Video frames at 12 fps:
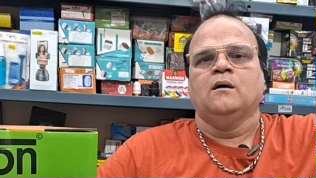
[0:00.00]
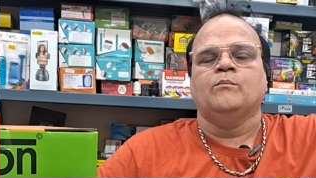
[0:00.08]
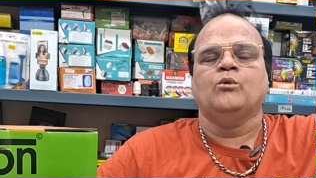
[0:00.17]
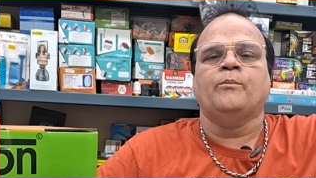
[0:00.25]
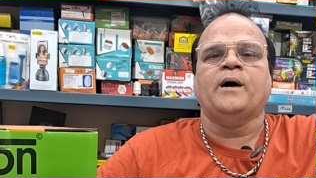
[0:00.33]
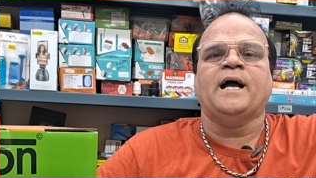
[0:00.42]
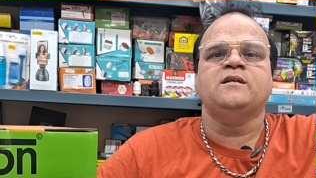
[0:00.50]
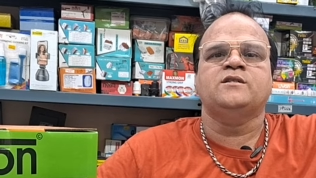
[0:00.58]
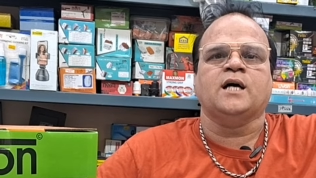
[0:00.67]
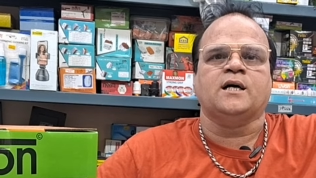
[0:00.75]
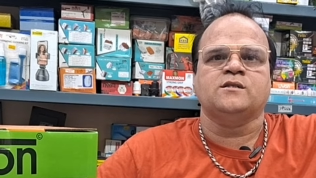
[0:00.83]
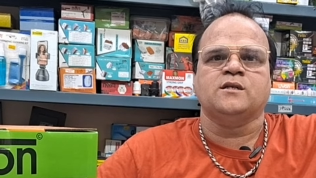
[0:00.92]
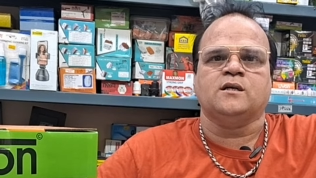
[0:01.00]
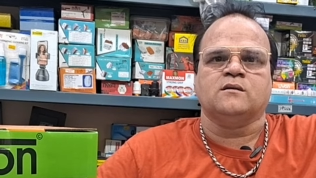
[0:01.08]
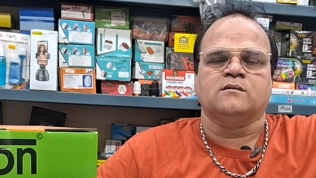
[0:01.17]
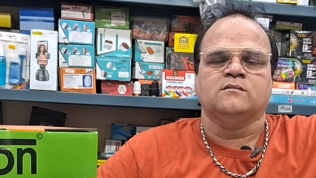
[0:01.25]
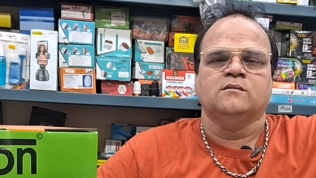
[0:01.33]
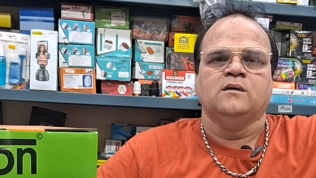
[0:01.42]
मोबाइल चार्जर
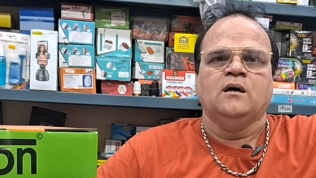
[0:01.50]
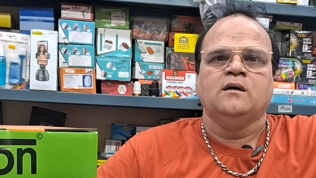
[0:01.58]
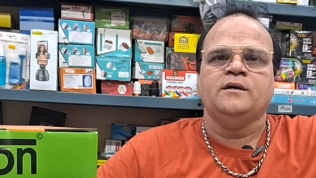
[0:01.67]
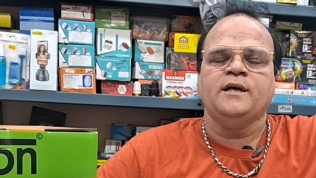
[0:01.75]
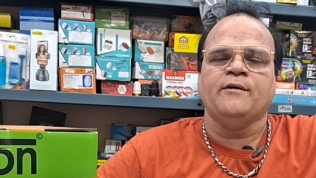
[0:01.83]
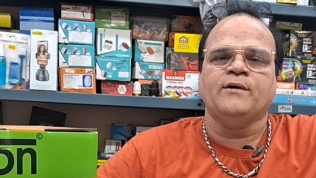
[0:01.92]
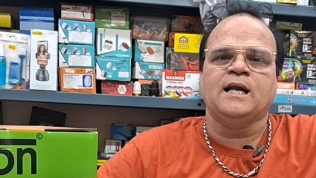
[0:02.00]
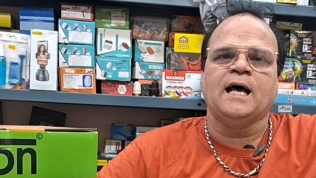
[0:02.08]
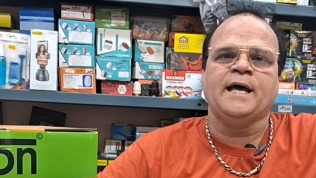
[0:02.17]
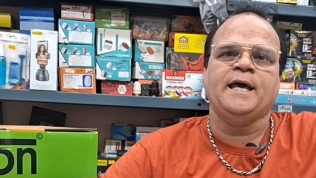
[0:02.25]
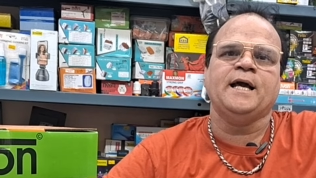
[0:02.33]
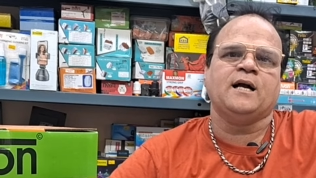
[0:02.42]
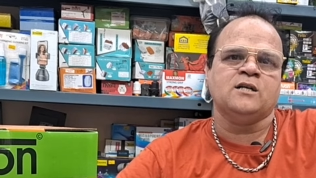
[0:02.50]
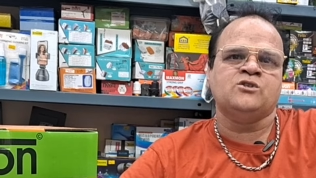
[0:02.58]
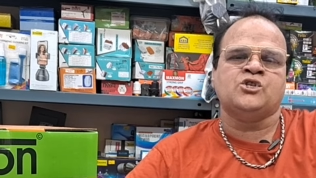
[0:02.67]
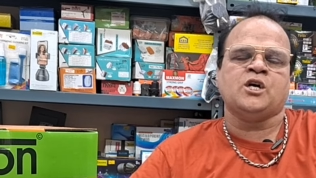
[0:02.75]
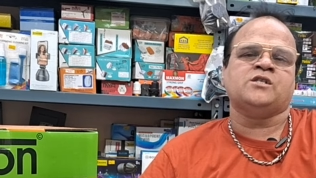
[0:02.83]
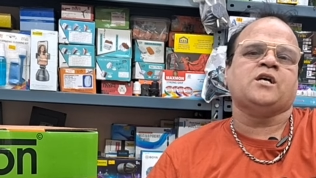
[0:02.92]
ये वाला एक
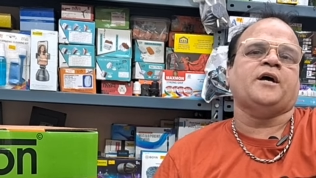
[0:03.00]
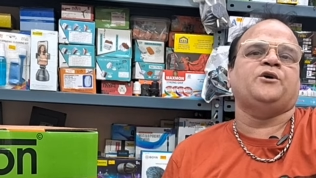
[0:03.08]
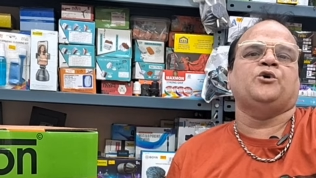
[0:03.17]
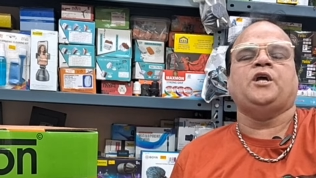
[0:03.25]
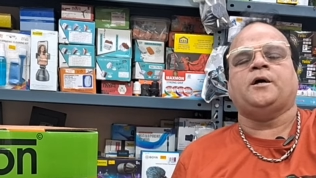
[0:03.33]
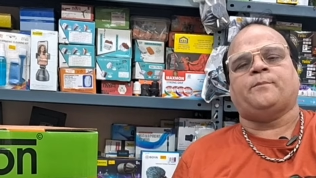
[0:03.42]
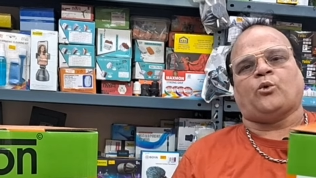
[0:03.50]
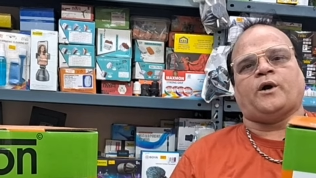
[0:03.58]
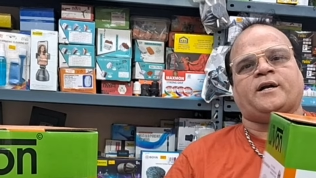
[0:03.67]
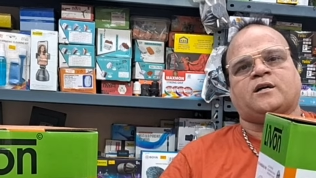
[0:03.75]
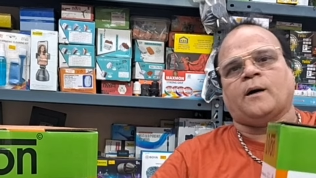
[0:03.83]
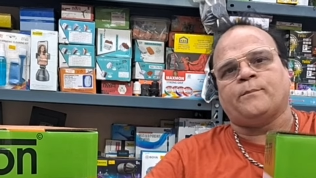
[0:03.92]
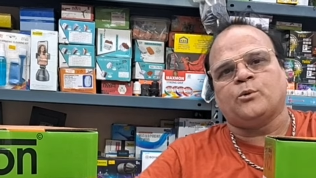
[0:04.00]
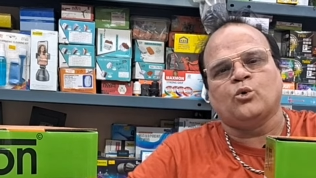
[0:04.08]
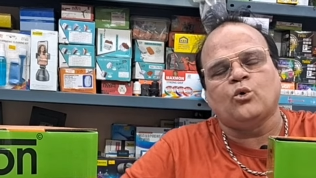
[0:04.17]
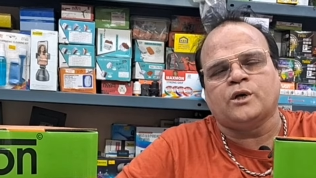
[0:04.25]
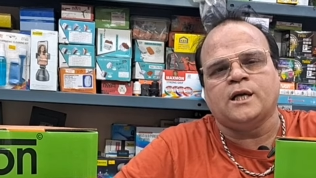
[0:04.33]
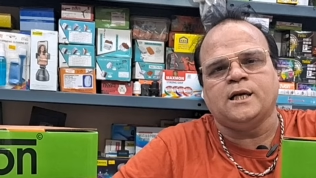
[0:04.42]
अच्छा सा यूनिक प्रोडक्ट आप
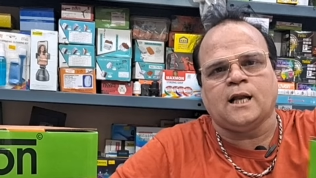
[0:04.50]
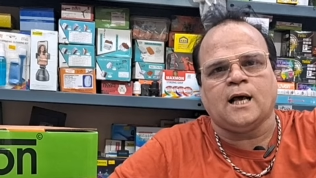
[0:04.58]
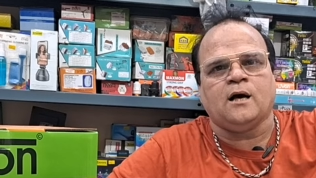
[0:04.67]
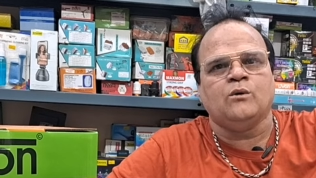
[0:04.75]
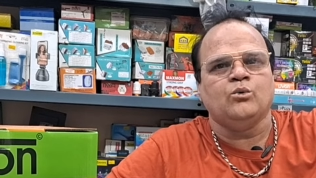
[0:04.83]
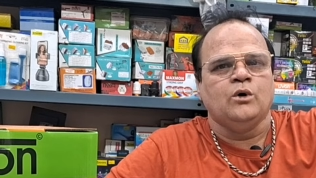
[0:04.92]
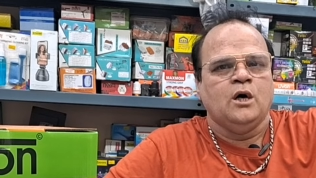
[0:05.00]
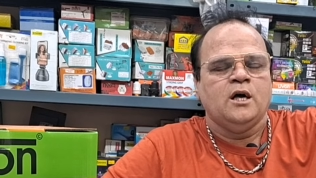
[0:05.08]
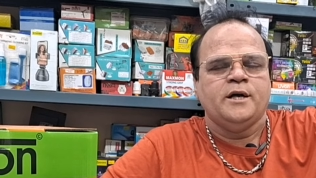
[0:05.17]
लोगों के लिए लाया हूं